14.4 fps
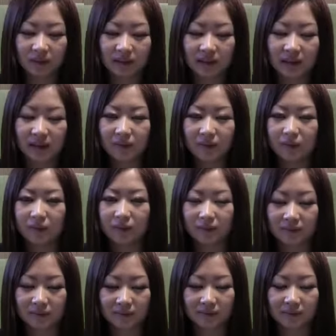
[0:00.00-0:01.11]
結構
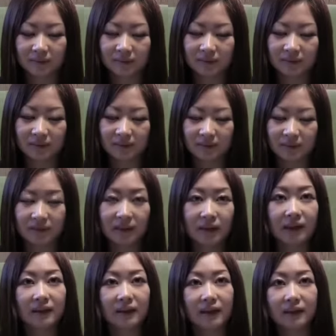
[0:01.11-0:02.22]

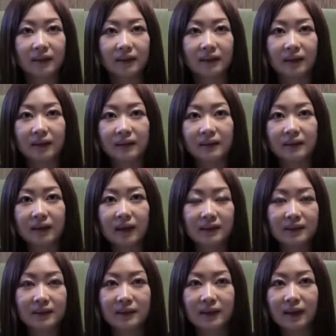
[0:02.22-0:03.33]
何あれ何何
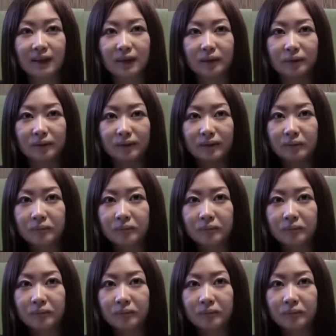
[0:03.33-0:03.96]
資産っていうの